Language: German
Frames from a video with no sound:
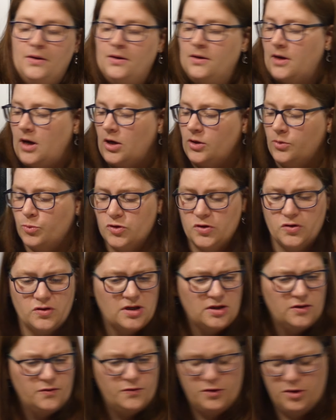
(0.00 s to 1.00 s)
Aber ich muss auch
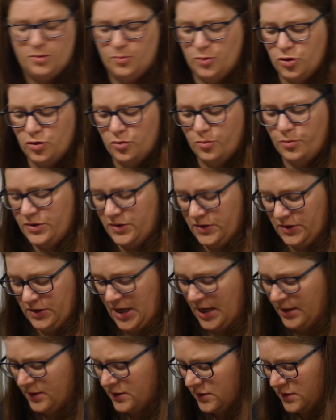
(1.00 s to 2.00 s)
sagen, ich finde die Mischung bis
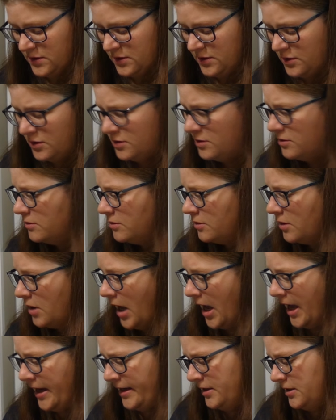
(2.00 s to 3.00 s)
jetzt äh,
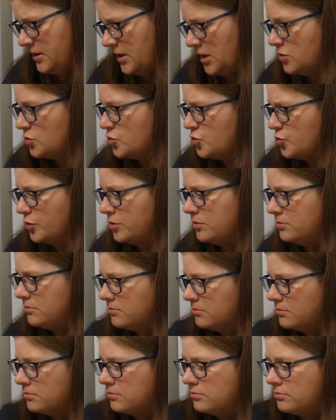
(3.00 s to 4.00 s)
eigentlich echt schön,
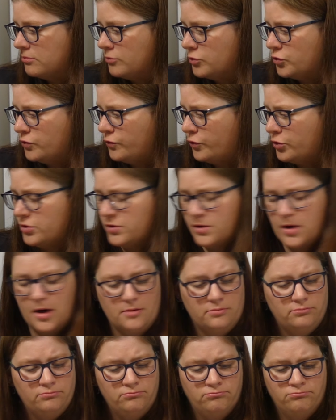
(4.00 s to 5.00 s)
muss ich wirklich
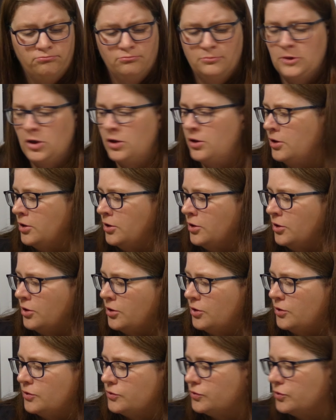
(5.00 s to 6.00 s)
sagen.
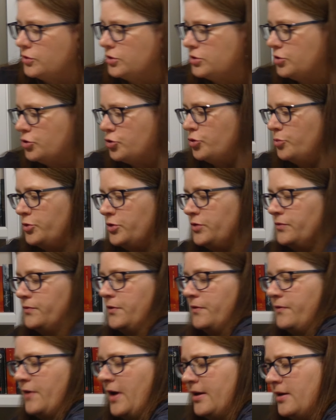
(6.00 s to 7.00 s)
So richtig schön ein bisschen
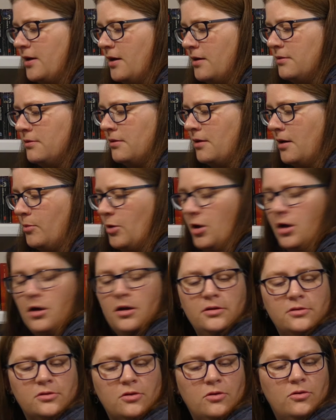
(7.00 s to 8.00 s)
zu Weihnachten, aber
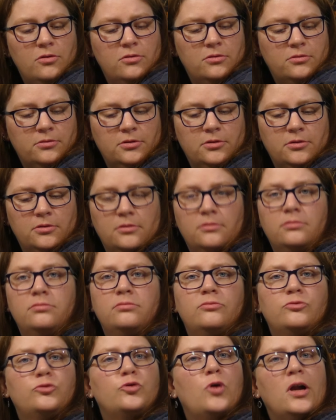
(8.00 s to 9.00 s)
halt auch äh,
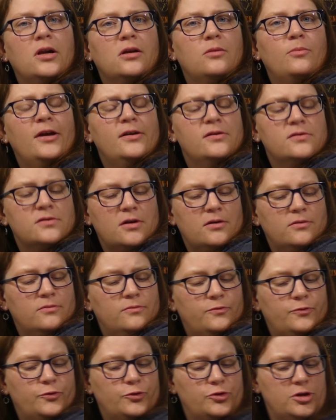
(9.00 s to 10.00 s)
so allgemeine Sachen
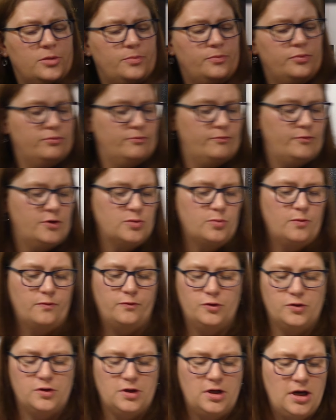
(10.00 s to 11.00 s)
für Tipp, was man
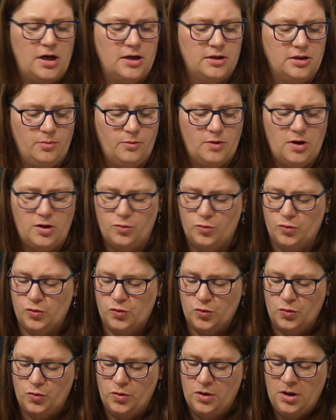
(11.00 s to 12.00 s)
für einen Salat nehmen kann und
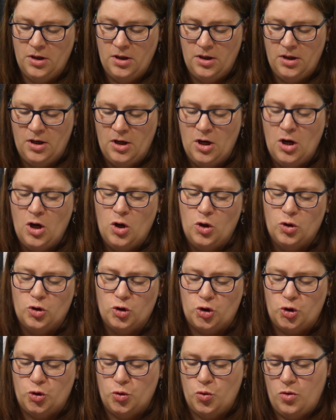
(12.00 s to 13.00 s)
so.
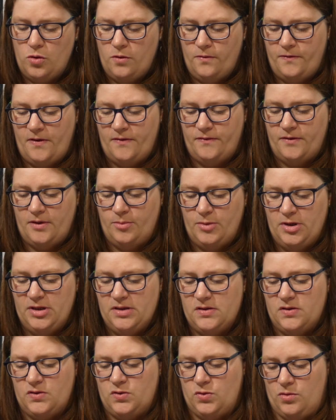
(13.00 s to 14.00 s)

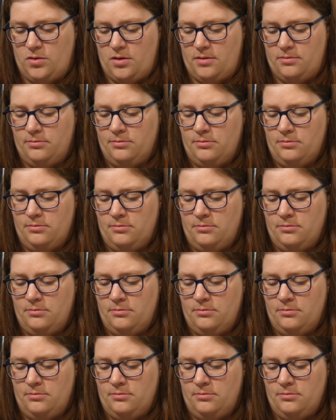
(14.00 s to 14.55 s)
Schoko-Pfefferminzzucker.